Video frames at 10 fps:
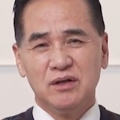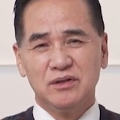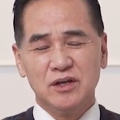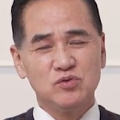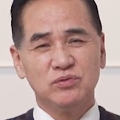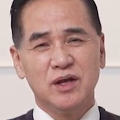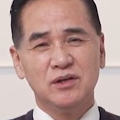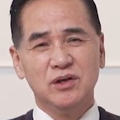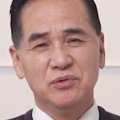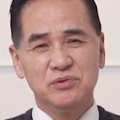南苏
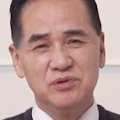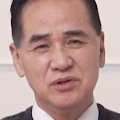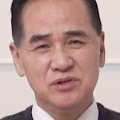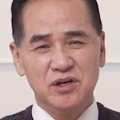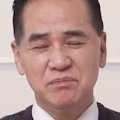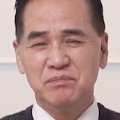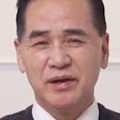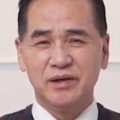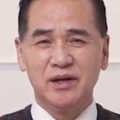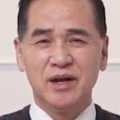丹有一句千百
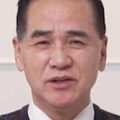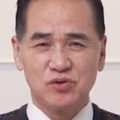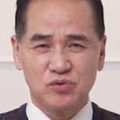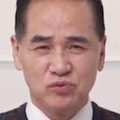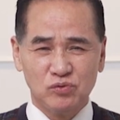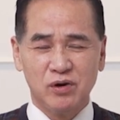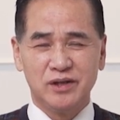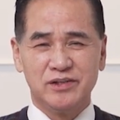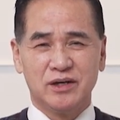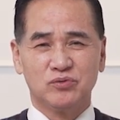年来的俗话
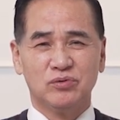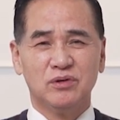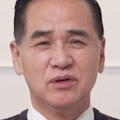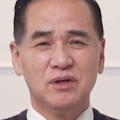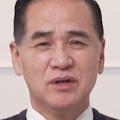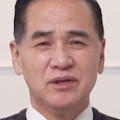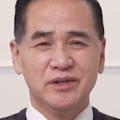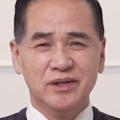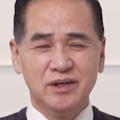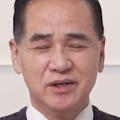讲说，
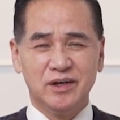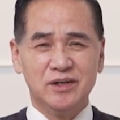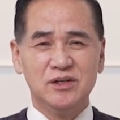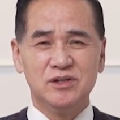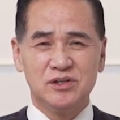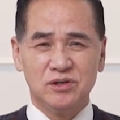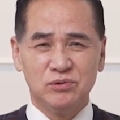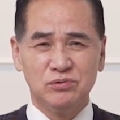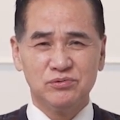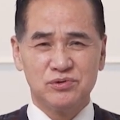一个人
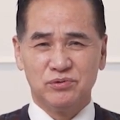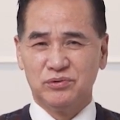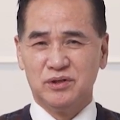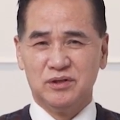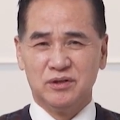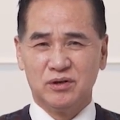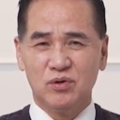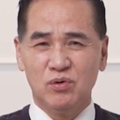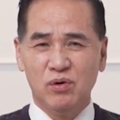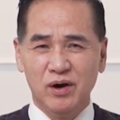走走得
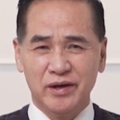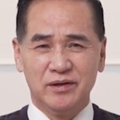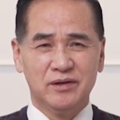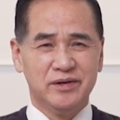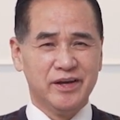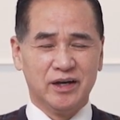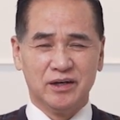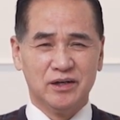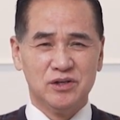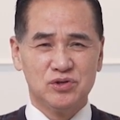快，两
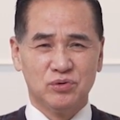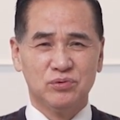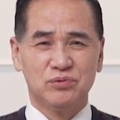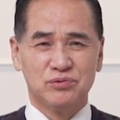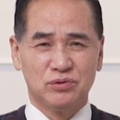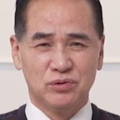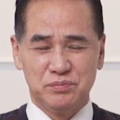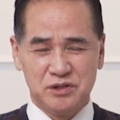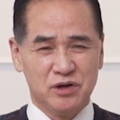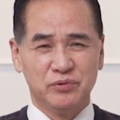个人走走得
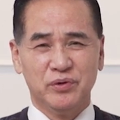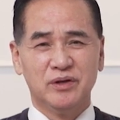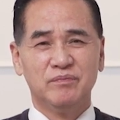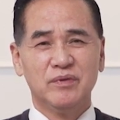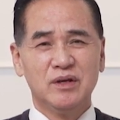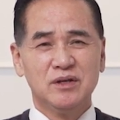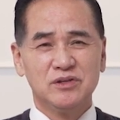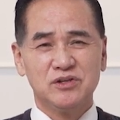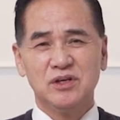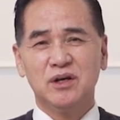比较远。
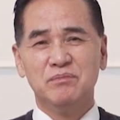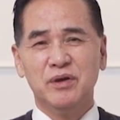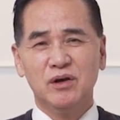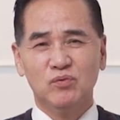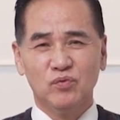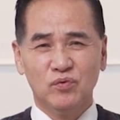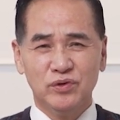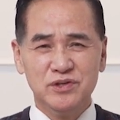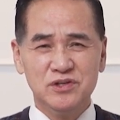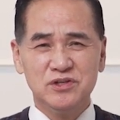这是一个没有
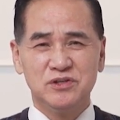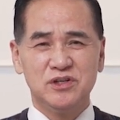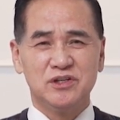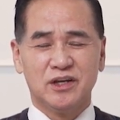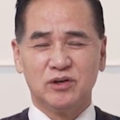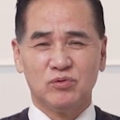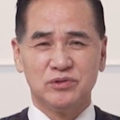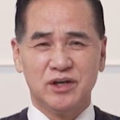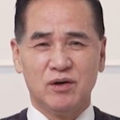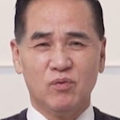文字记载的国
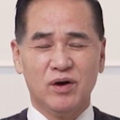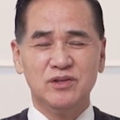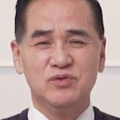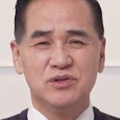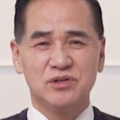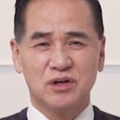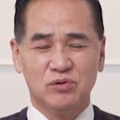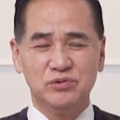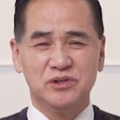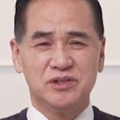家，完全是
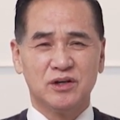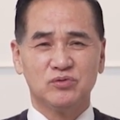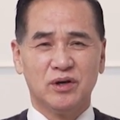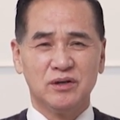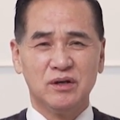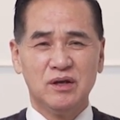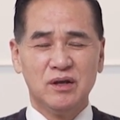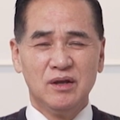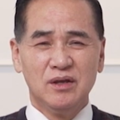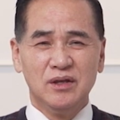口语相传。
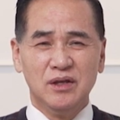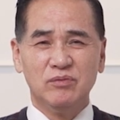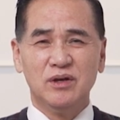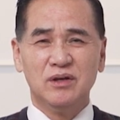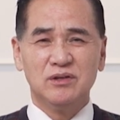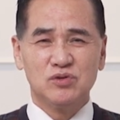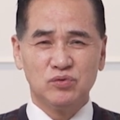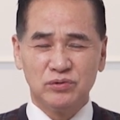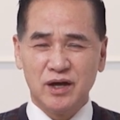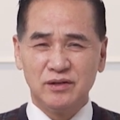因为
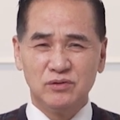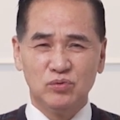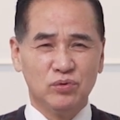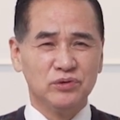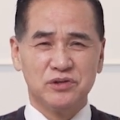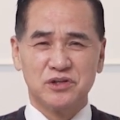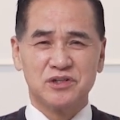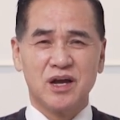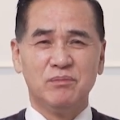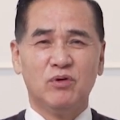苏丹多的是
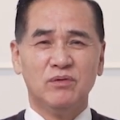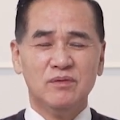沙漠，